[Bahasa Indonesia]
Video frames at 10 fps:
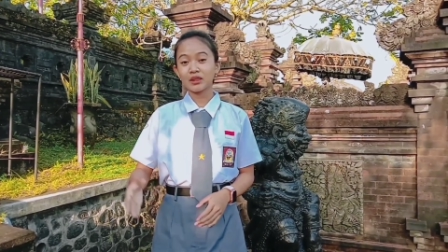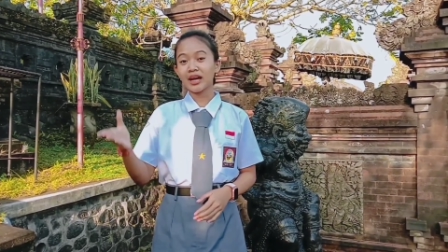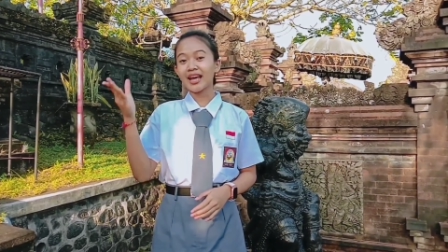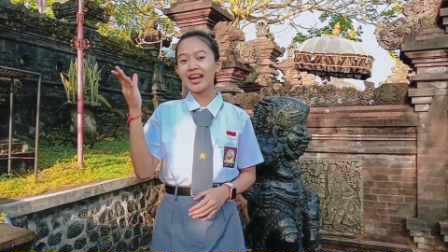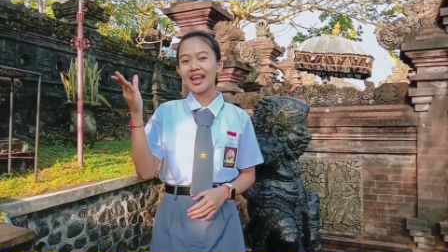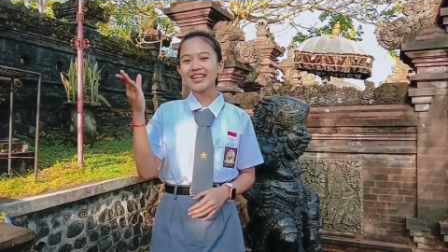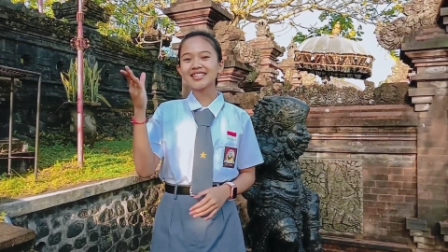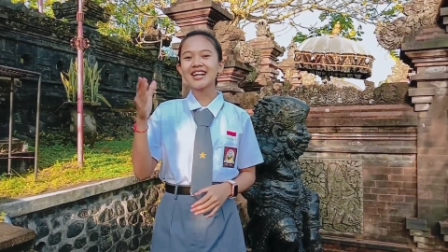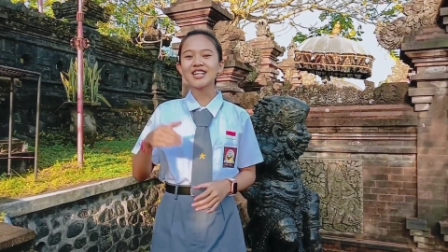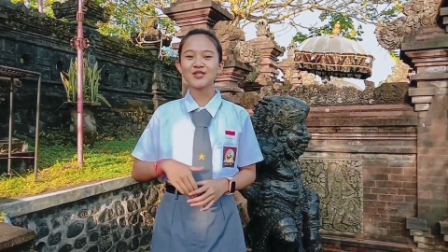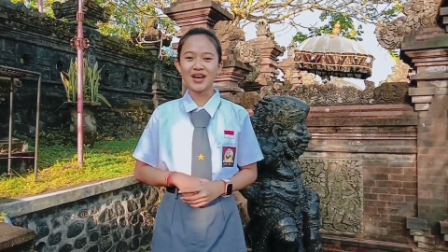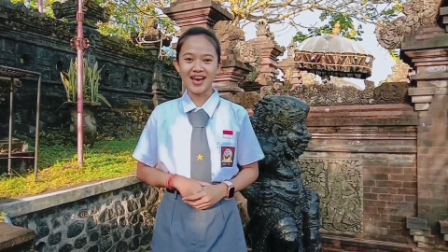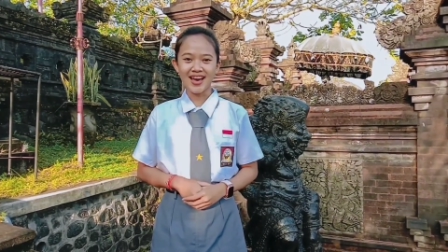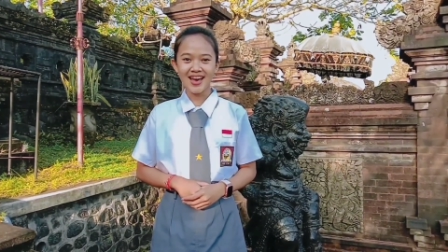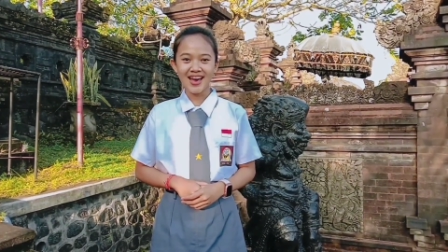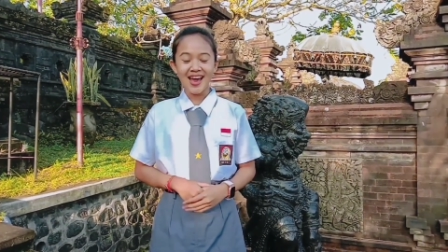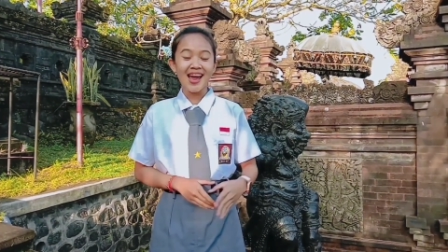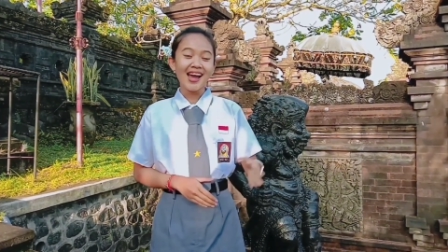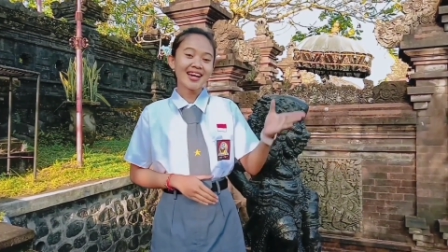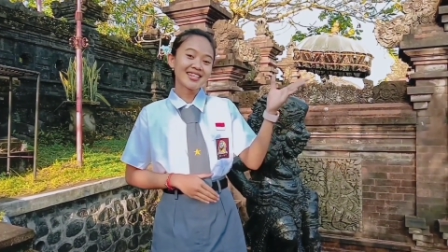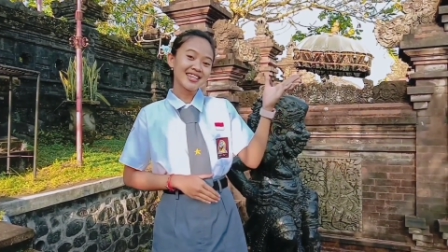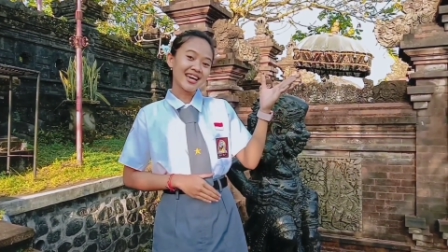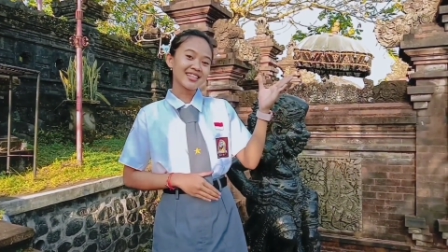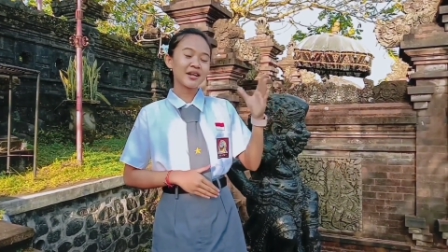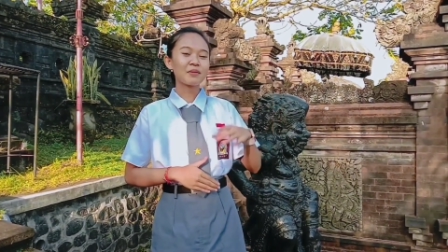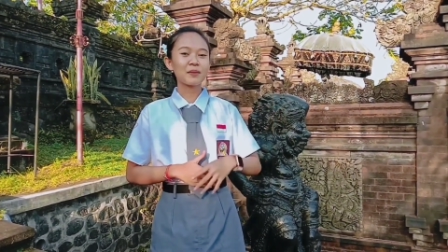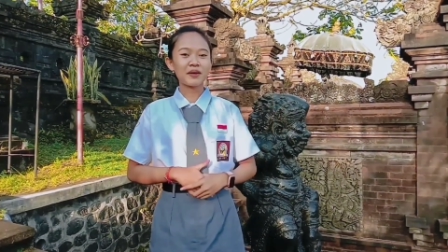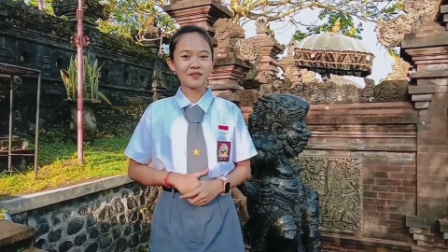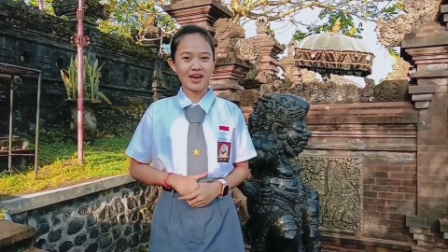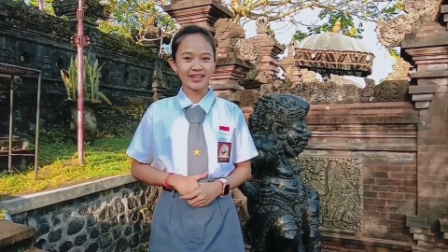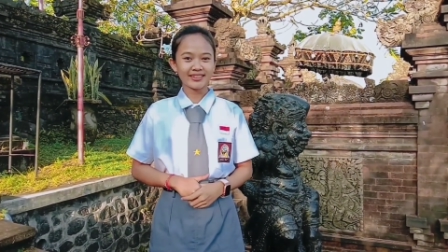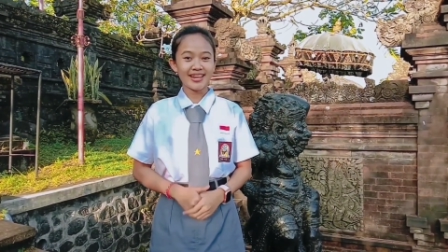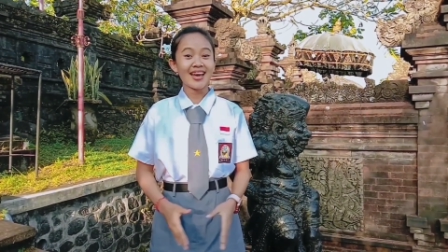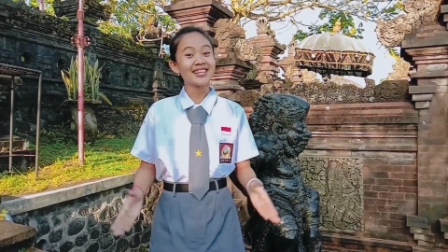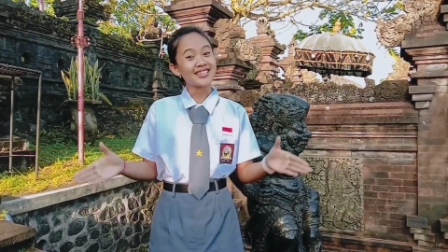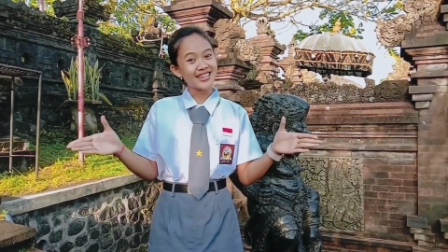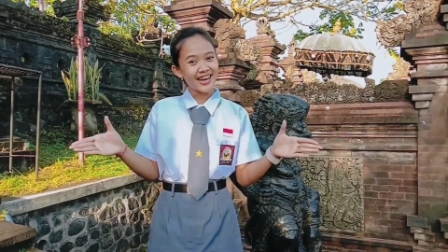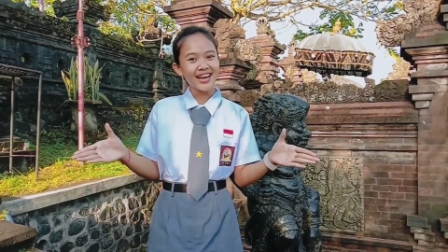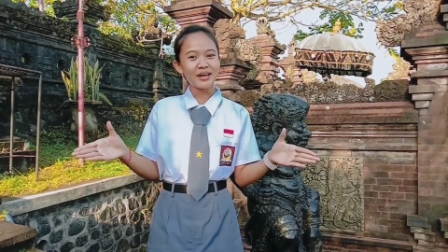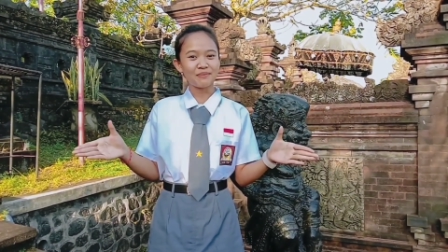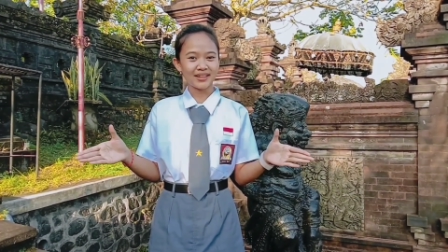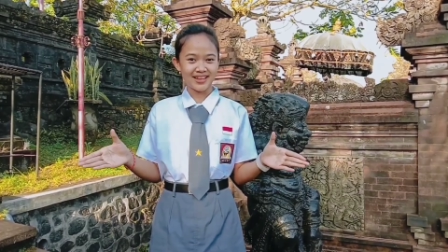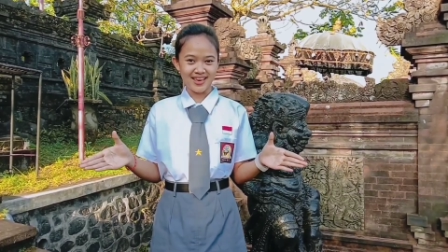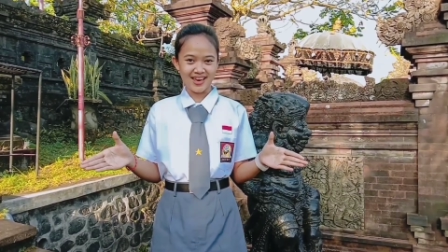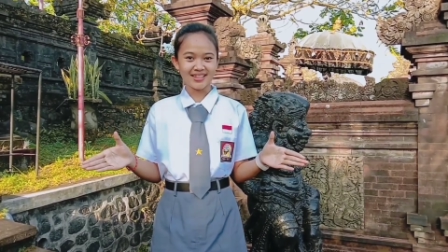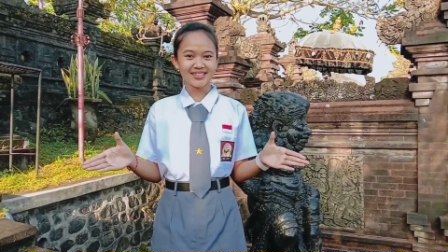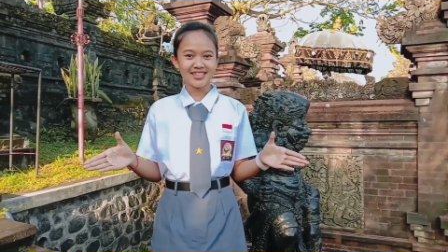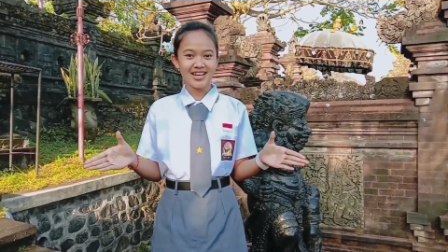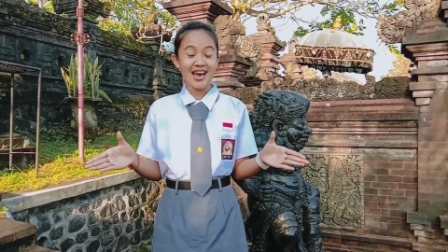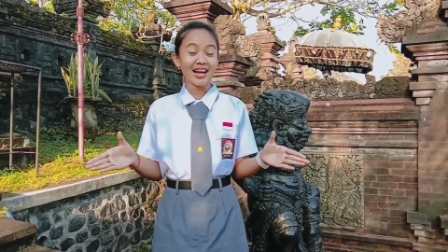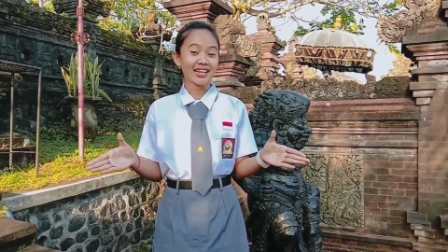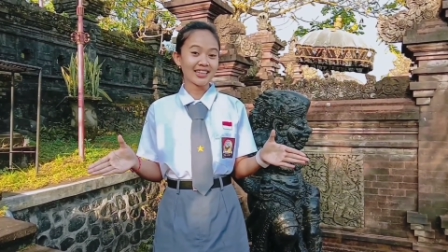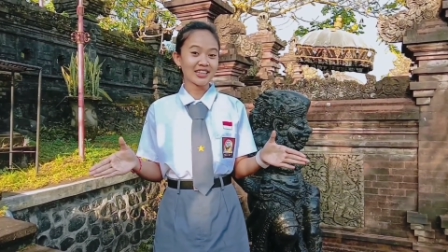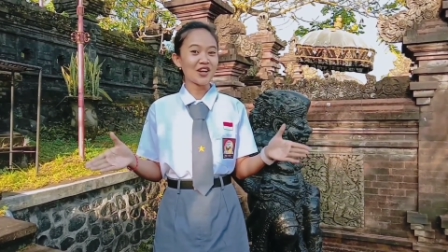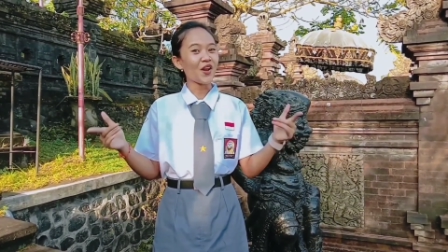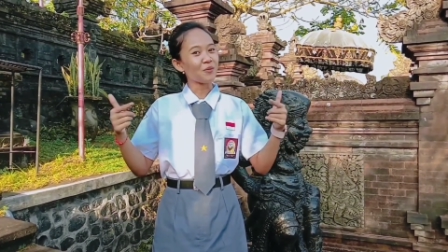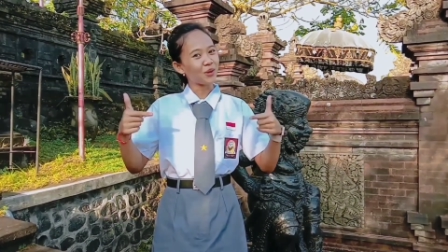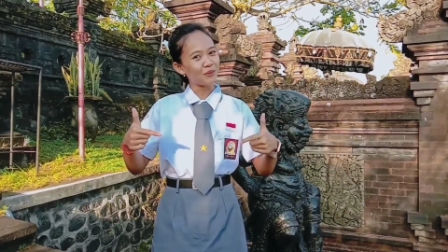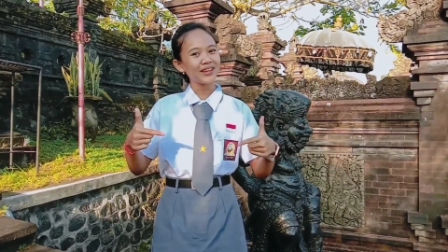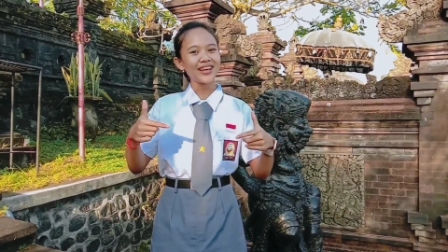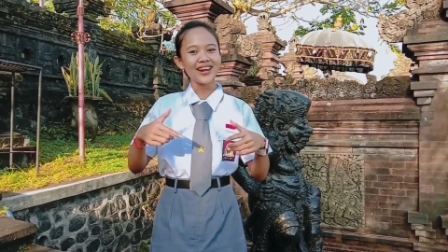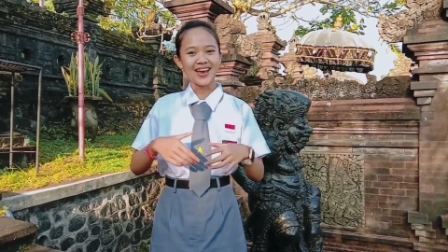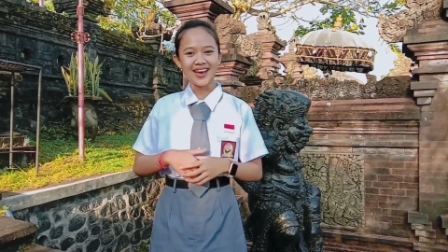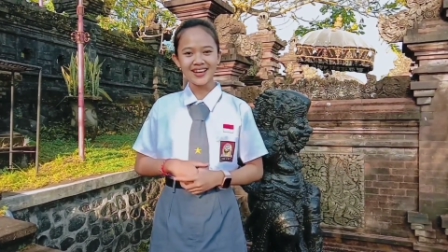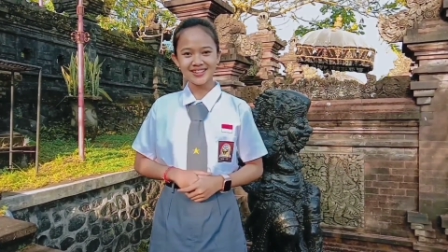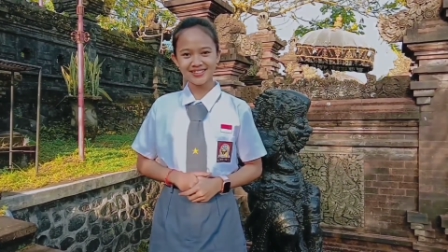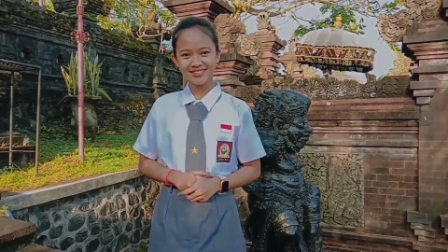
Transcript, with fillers: Tekan like jika suka, share jika bermanfaat, dan jika ada pertanyaan, ketik di kolom komentar ya.